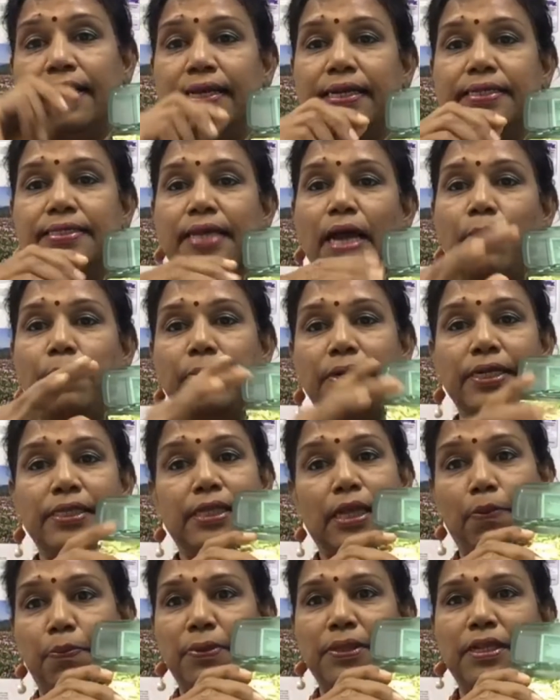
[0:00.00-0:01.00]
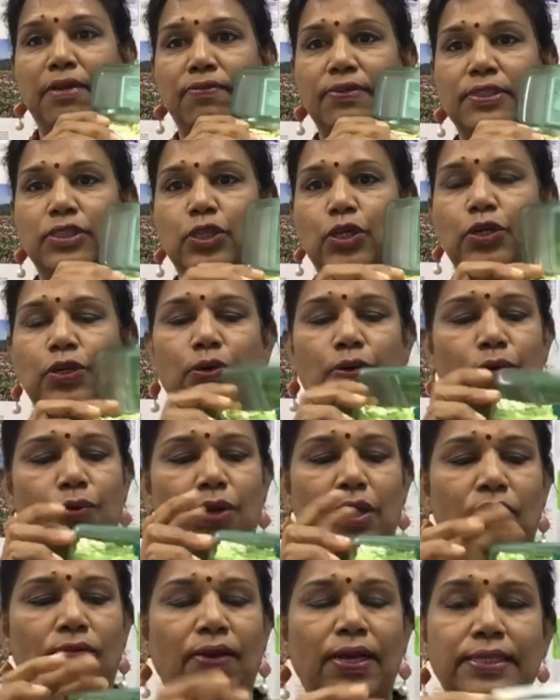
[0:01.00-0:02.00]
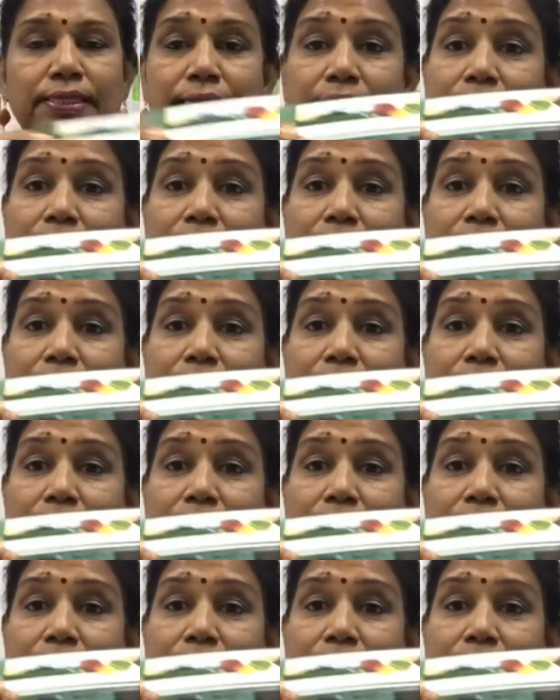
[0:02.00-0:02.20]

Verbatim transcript: நீங்கள் சாப்பிட்டு திருப்பி இதில் வச்சிடணும் ஓகேவா